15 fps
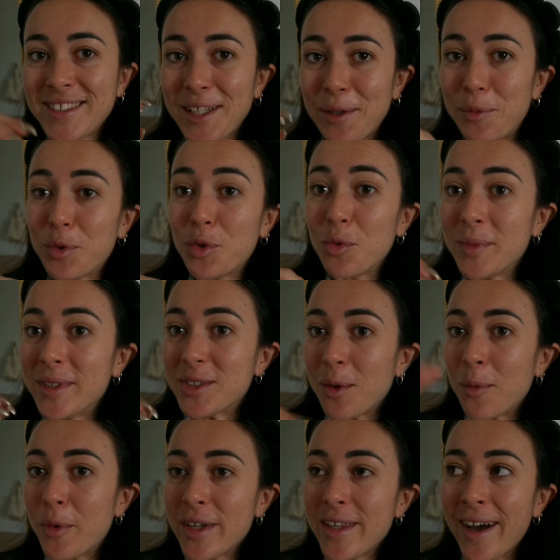c'est un peu con mais sans
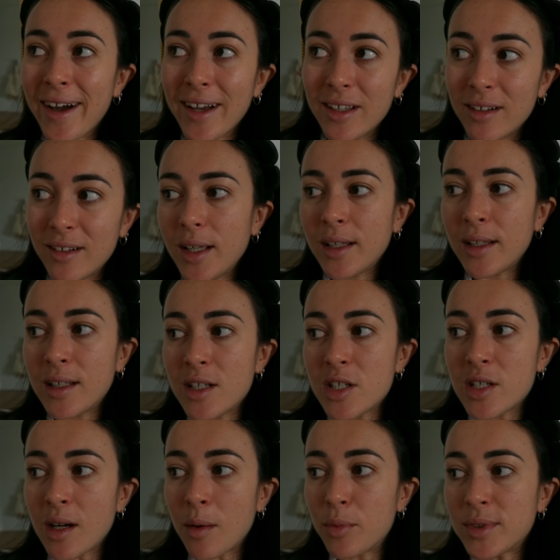moi il n'y a rien. Et
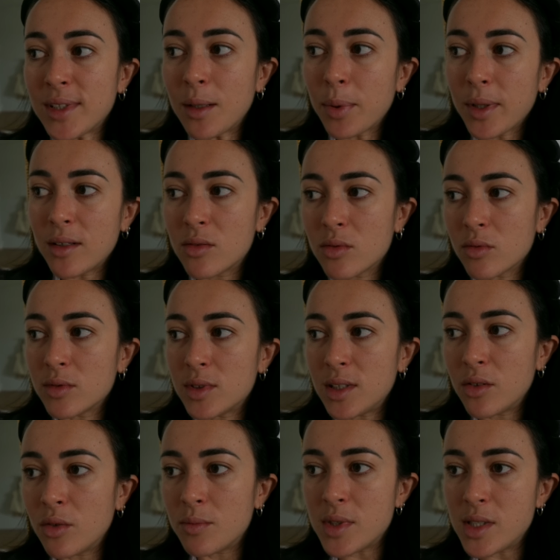j'ai un peu cette pression aussi
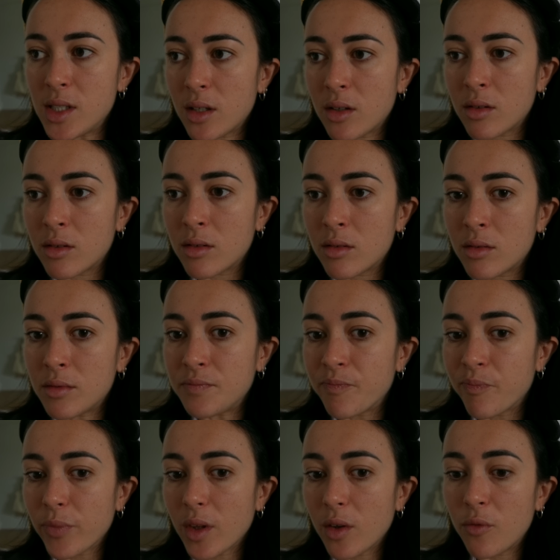de me dire
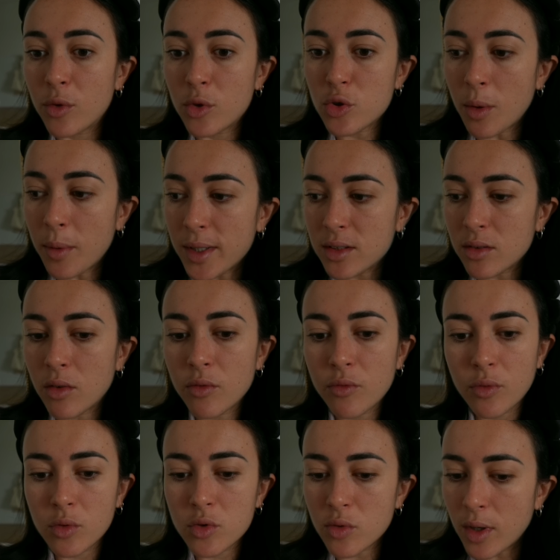euh, faut que je sois présente,
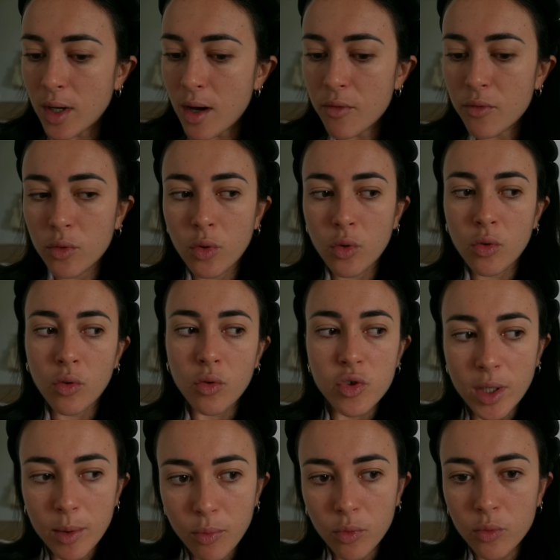faut que je sois là, faut que je
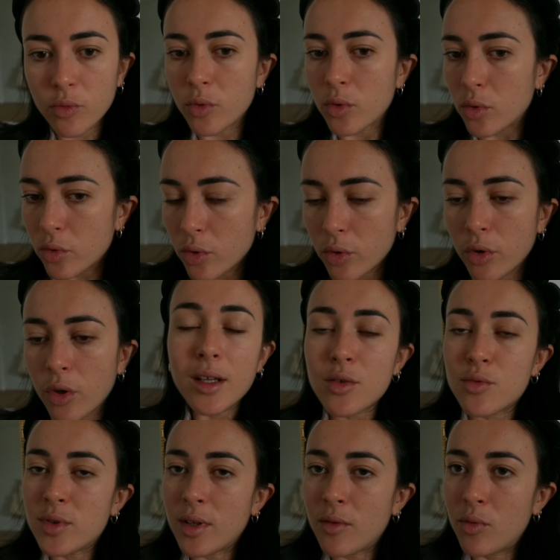réponde, faut que truc. Et
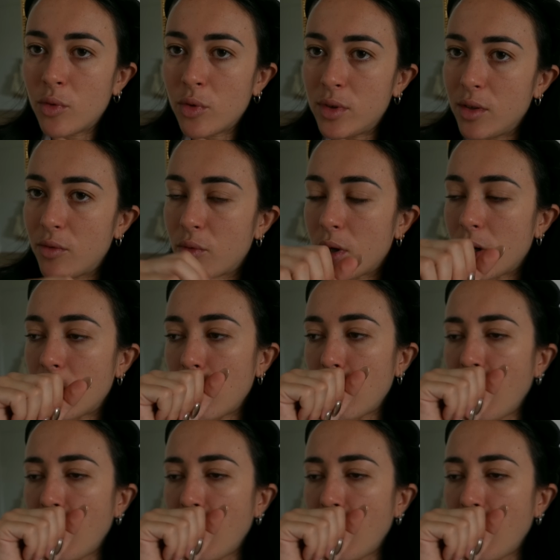je vous avoue que des fois...